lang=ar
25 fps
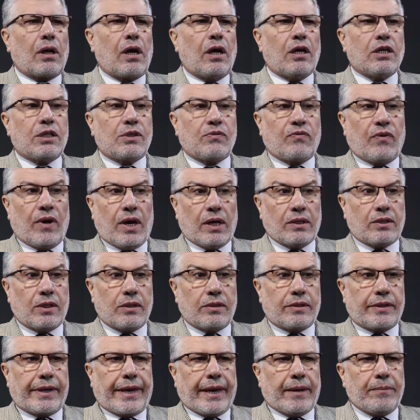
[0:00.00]
لراس
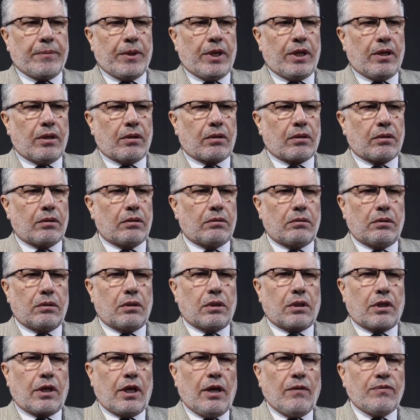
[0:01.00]
فاسد كبير
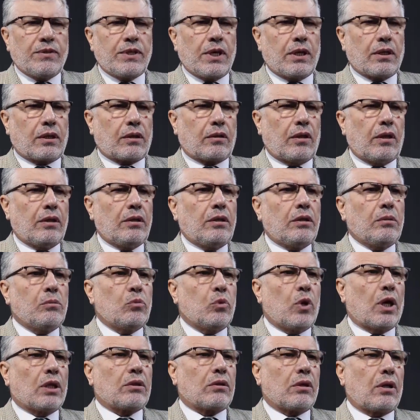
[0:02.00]
آه، كيف سيقتنع
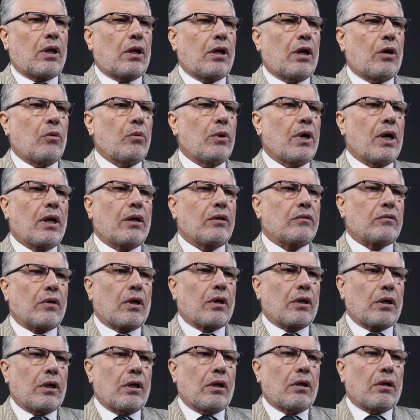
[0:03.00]
المواطن ان هناك
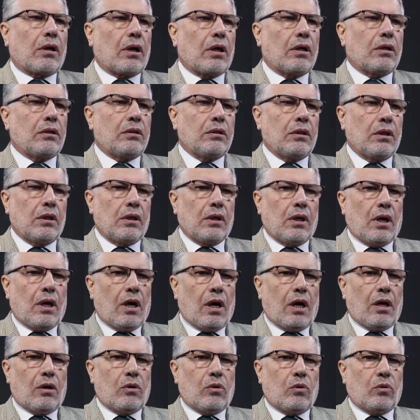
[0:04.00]
تغييرا
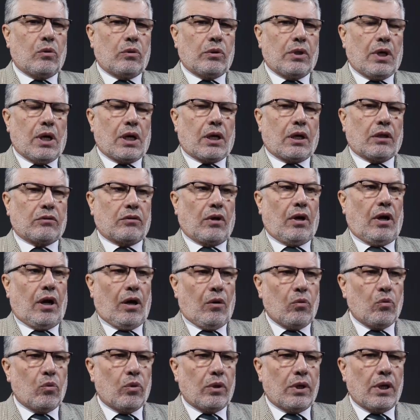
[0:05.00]
او هناك
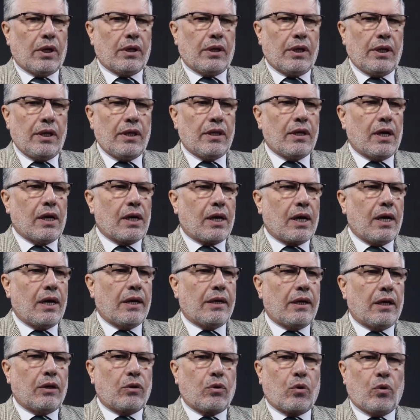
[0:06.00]
تحولا اذا
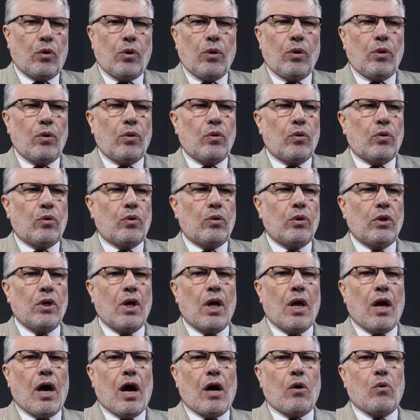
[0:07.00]
كان الكل
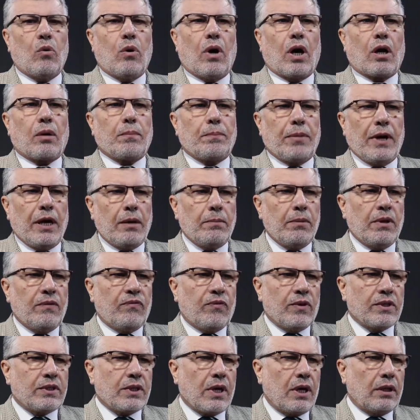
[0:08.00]
او ارباب
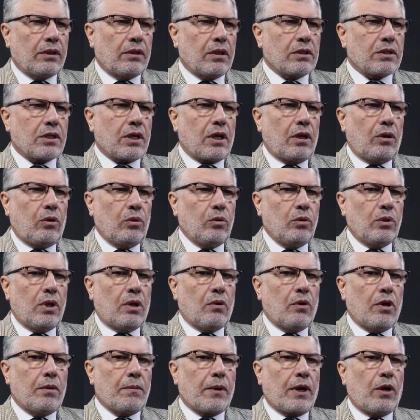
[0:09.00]
الفساد يسرحون
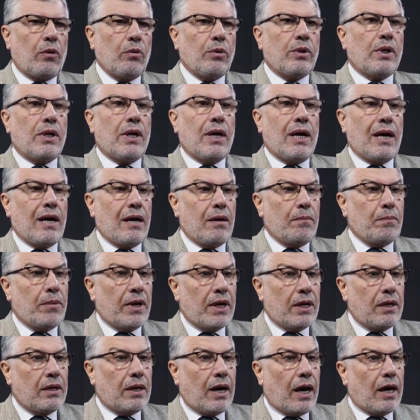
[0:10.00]
ويمرحون لا
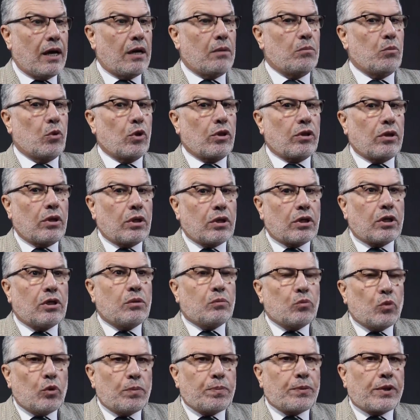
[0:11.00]
بل المضحك
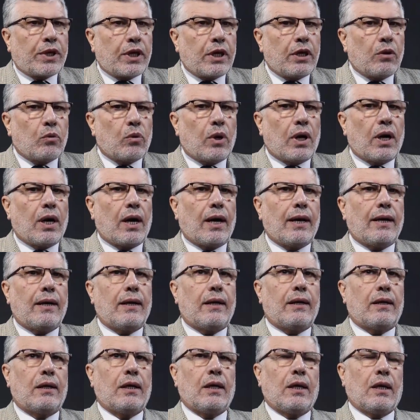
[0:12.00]
المبكي
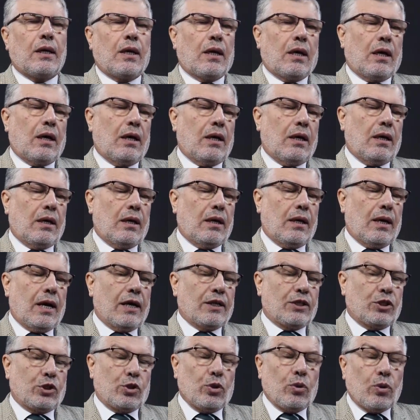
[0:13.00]

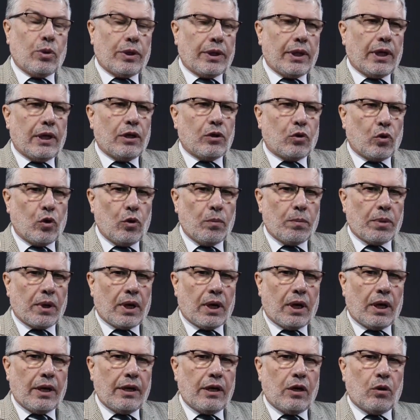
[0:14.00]
والسخريه آه،
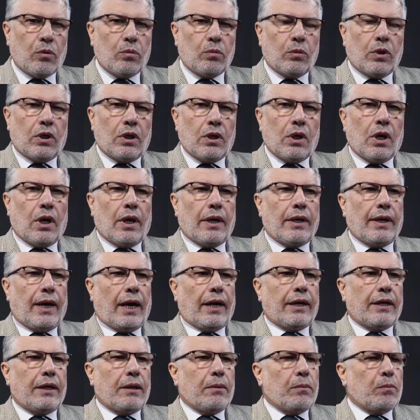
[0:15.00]
الكبرى انهم
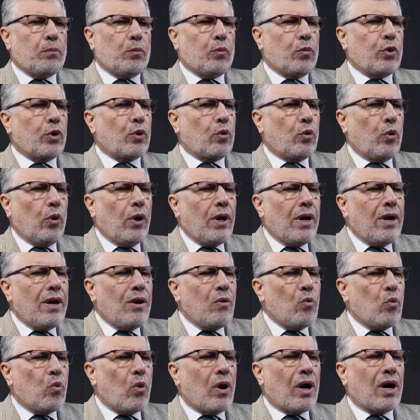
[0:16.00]
يعني
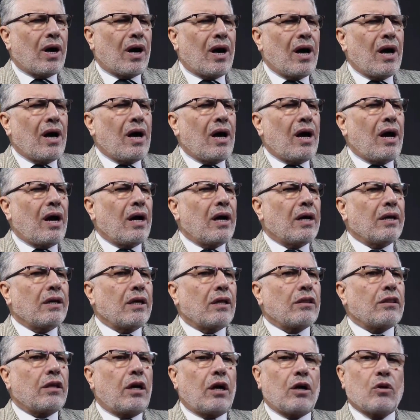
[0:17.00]
بكل وقاحه
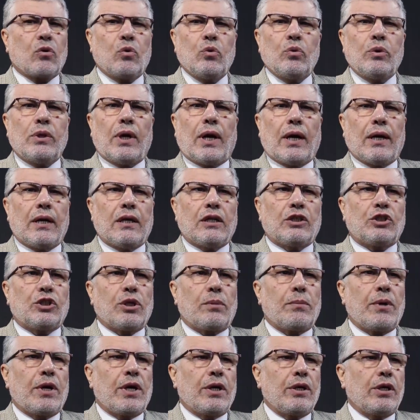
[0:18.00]
يضحكون على
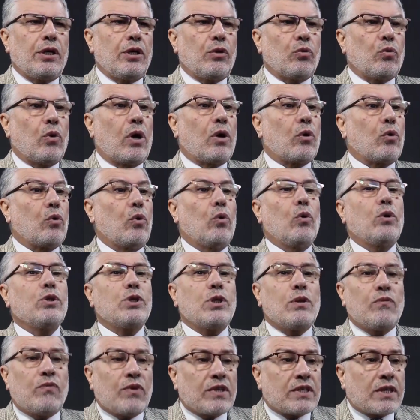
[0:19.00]
الجماهير
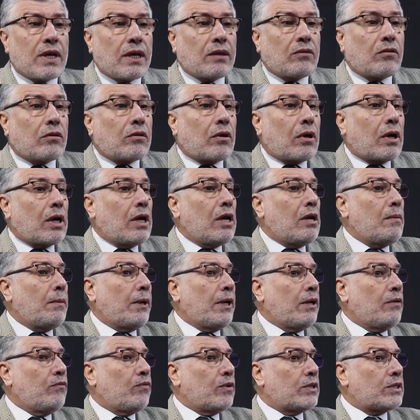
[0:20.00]
ورؤوس الفساد تتكلم
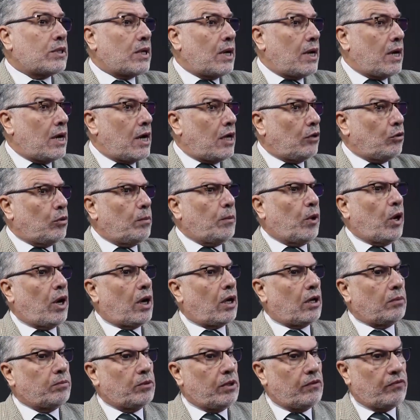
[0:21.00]
عن الفساد
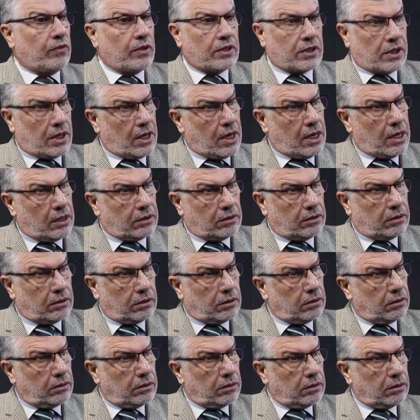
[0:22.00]
ومحاربه الفساد
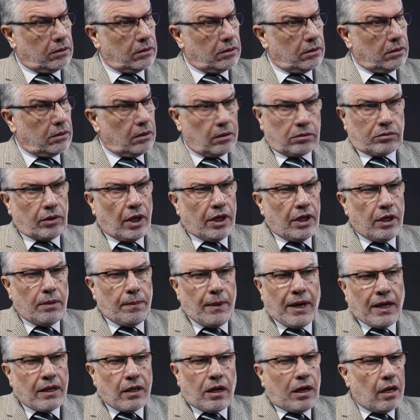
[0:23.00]

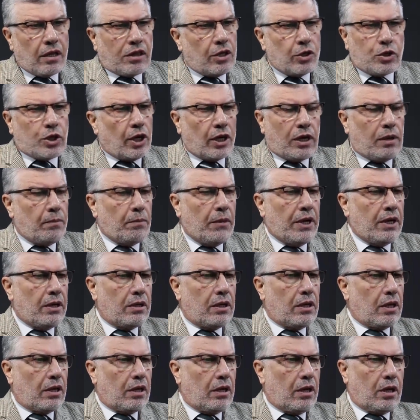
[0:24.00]
طيب هذا الذي جرى من
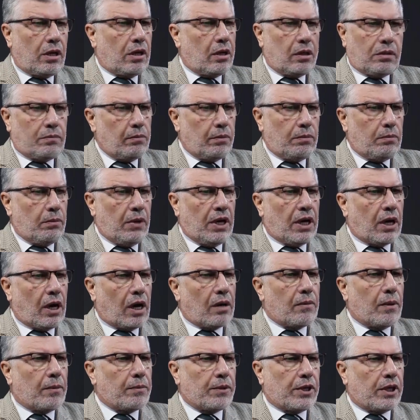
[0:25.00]
الذي من
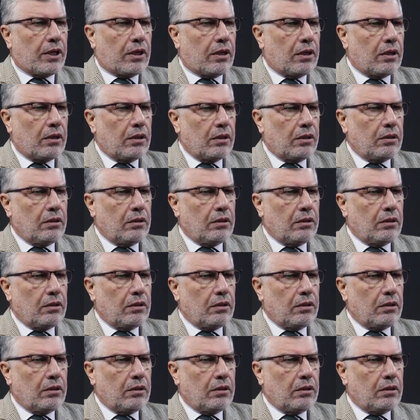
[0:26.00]
قام به؟